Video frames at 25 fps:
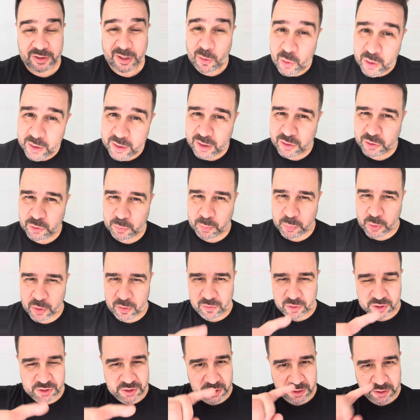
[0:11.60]
orando por
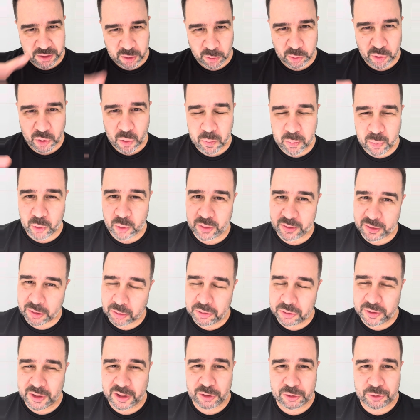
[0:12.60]
você, então não pule,
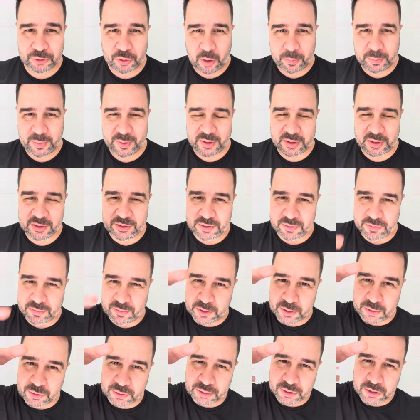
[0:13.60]
não dê stop nesse
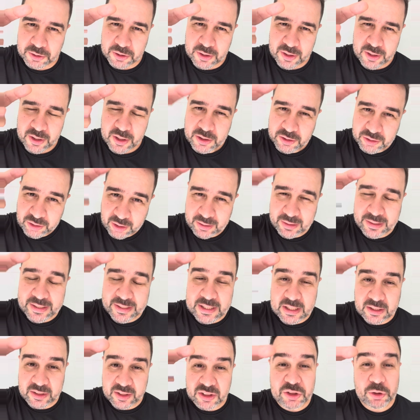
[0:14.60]
vídeo. Já
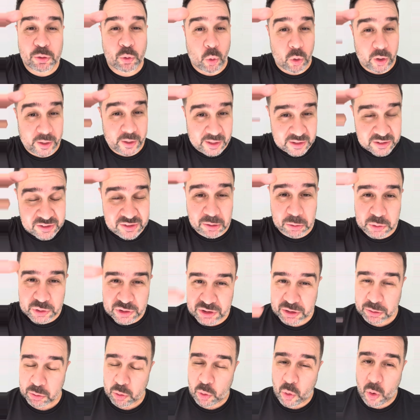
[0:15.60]
clica nesse
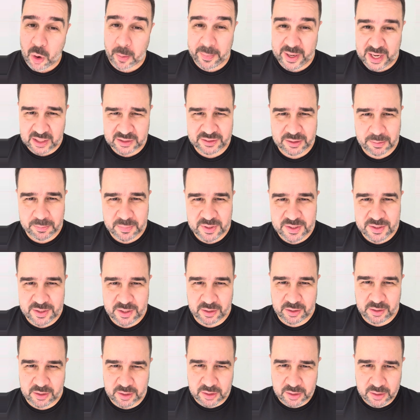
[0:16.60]
coraçãozinho, começa a me
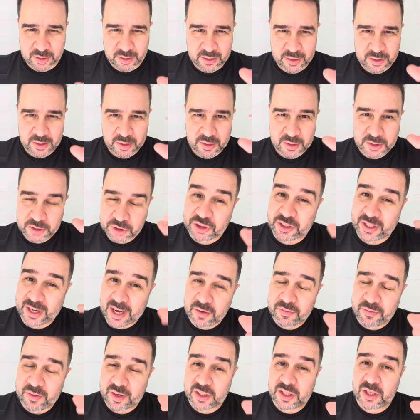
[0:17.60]
seguir.
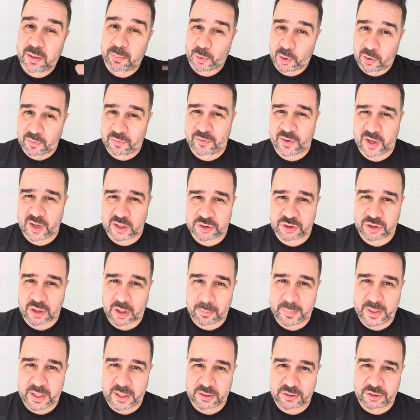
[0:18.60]
Escreve aqui
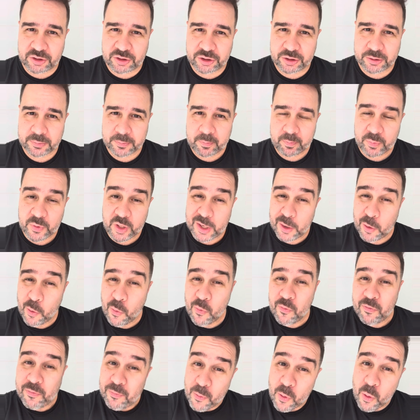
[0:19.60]
profeticamente:
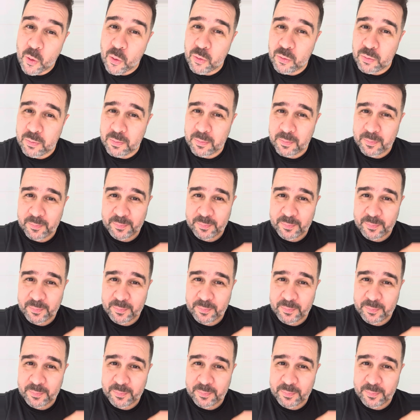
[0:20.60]
Eu vou